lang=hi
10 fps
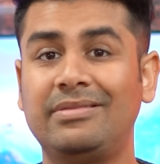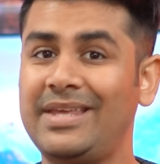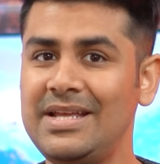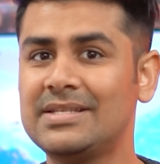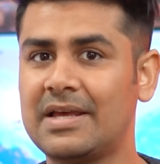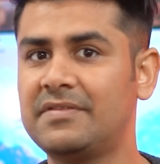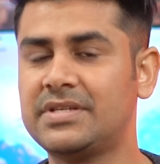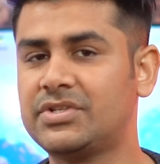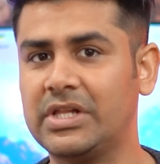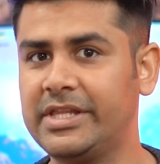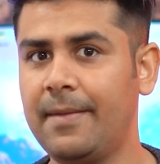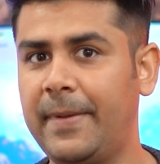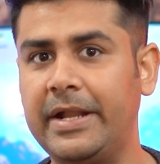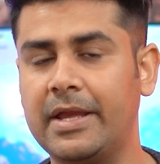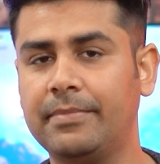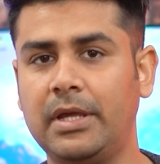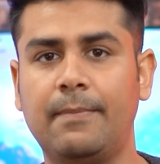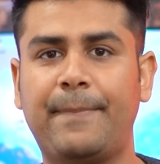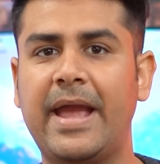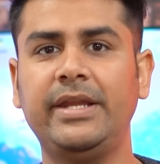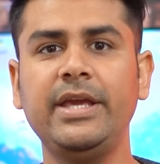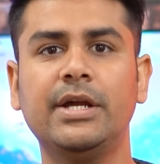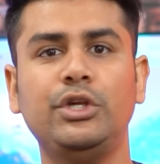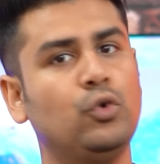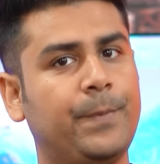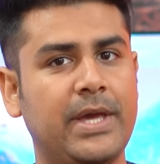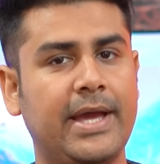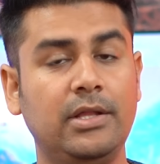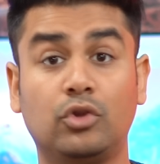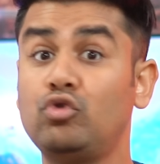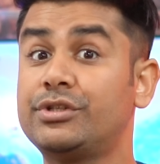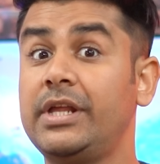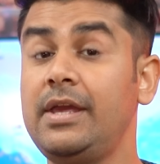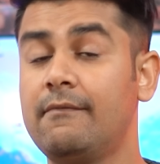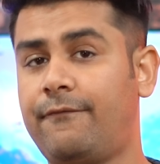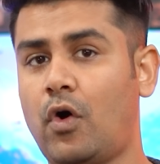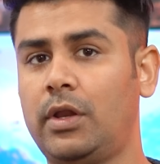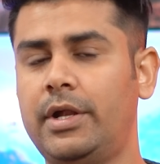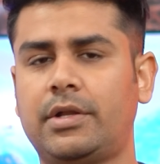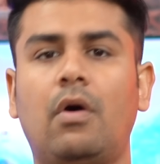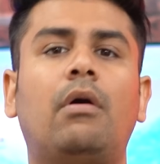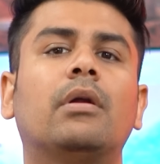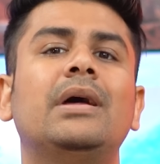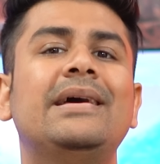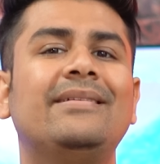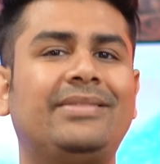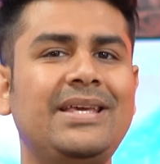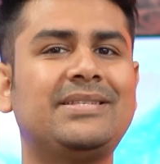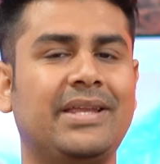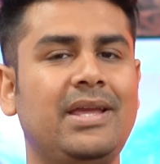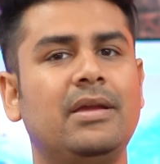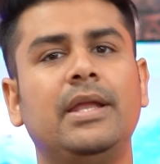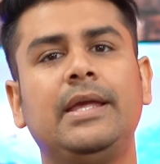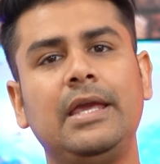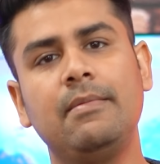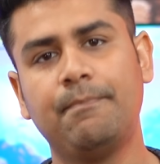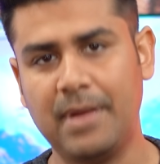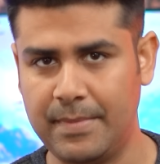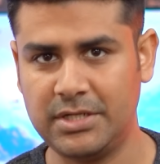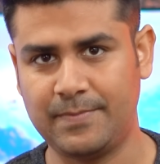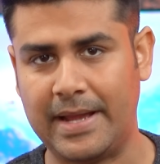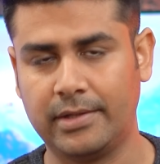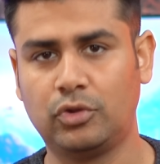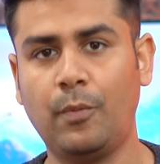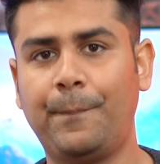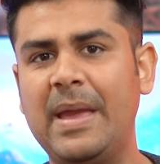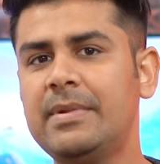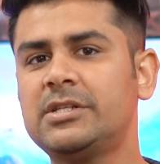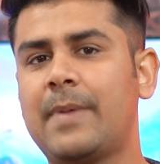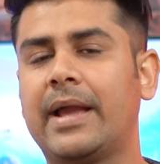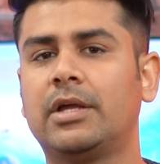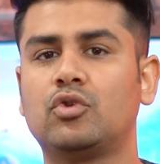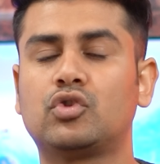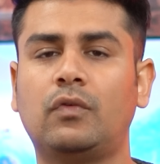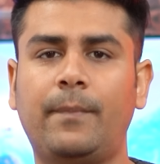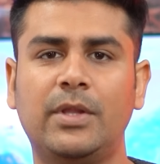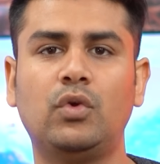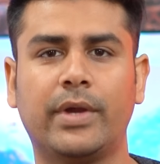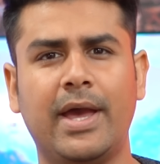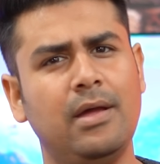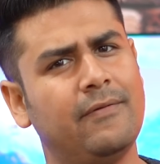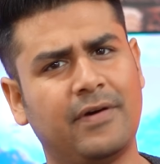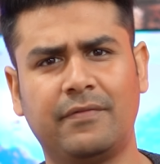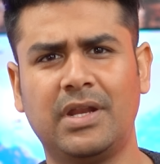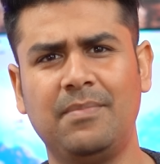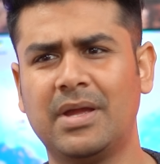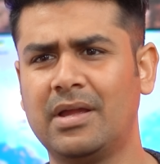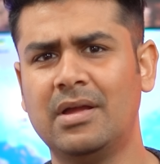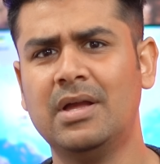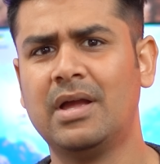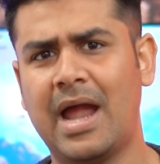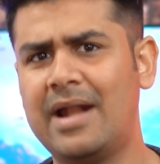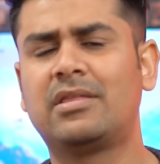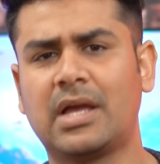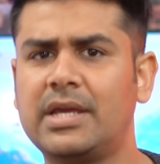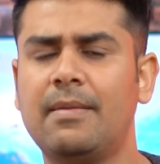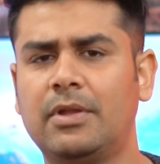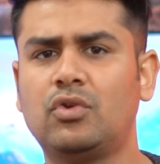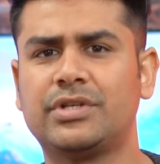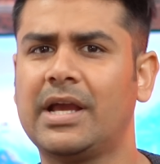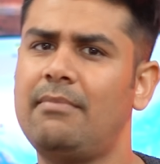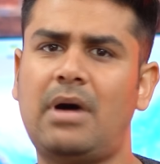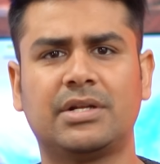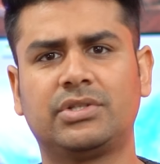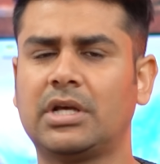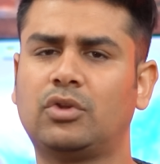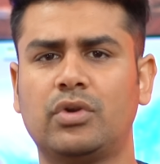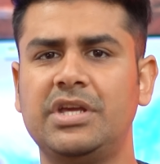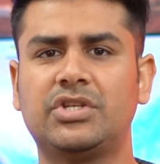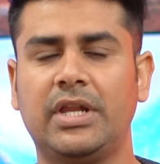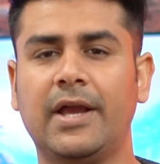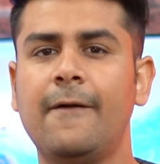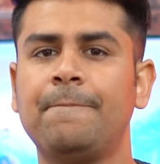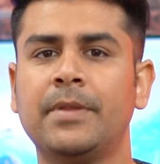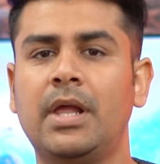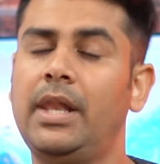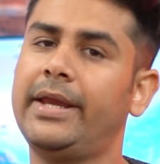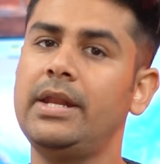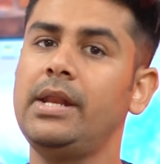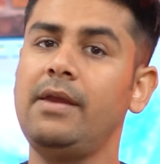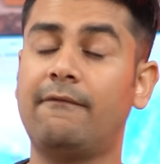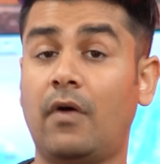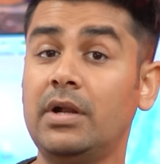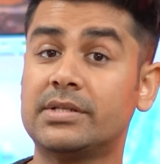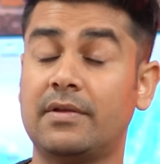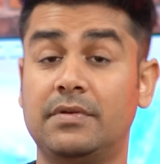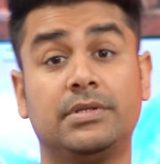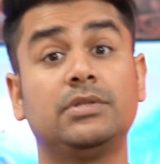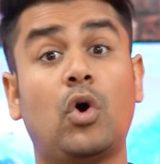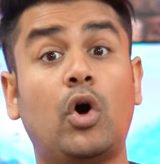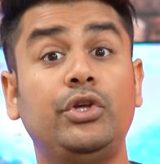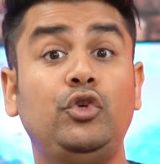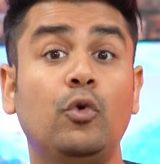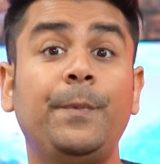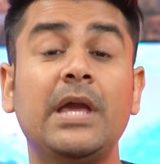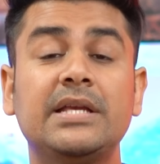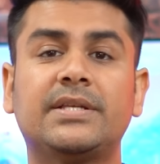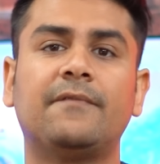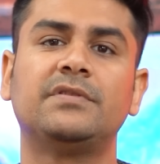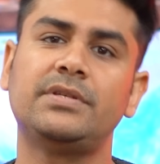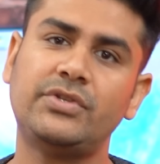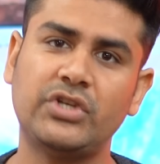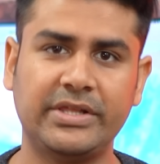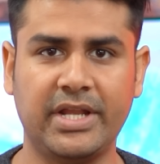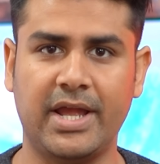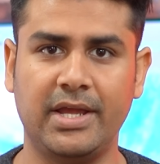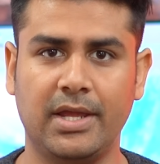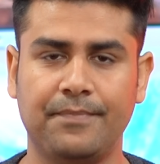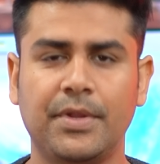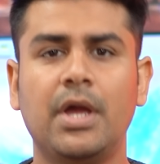तीन सर्विसेज चलती है पेटीएम की पहली यूपीआई दूसरी वॉलेट और तीसरी इनकी पेमेंट्स बैंक तो पेमेंट्स बैंक है दोस्तों वो बंद हो गया है फरवरी में एंड तक ये बंद हो जाएगा मार्च तक तो नहीं चलेगा लेकिन इनकी वॉलेट सर्विसेज और यूपीआई सर्विसेज चलती रहेंगी